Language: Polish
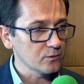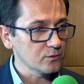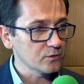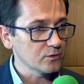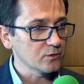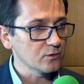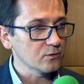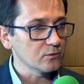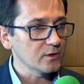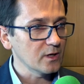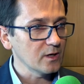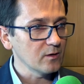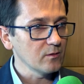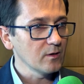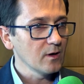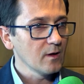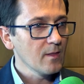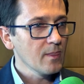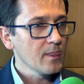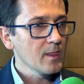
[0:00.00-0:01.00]
źródeł,
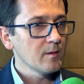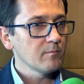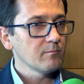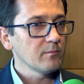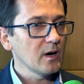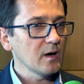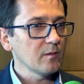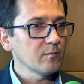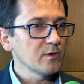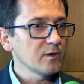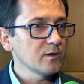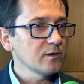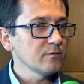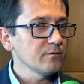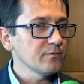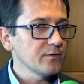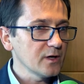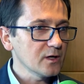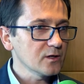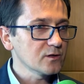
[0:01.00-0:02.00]
mamy
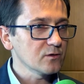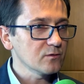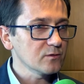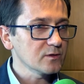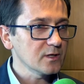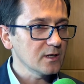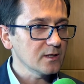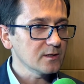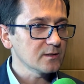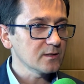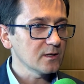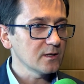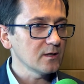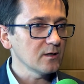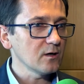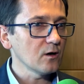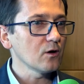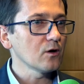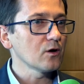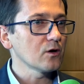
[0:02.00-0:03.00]
większą szansę
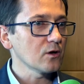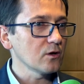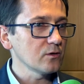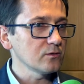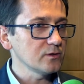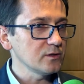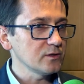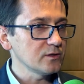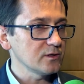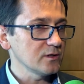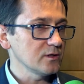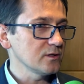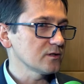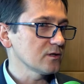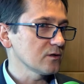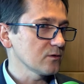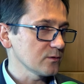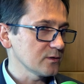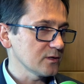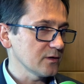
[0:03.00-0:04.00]
ochronić
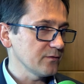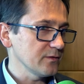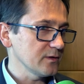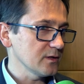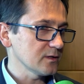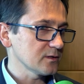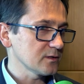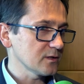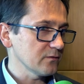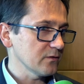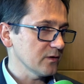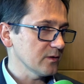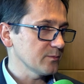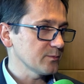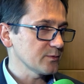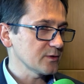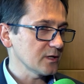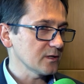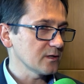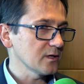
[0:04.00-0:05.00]
instytucje finansowe
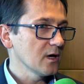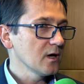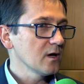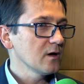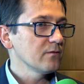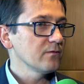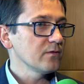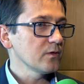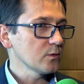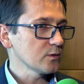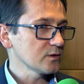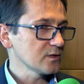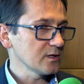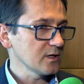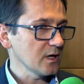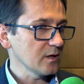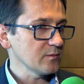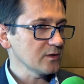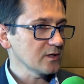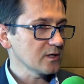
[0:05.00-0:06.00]
przed
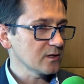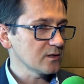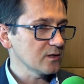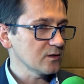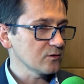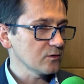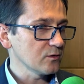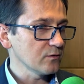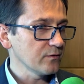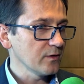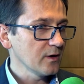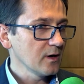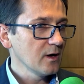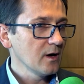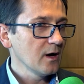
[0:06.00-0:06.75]
wyłudzeniami kredytów,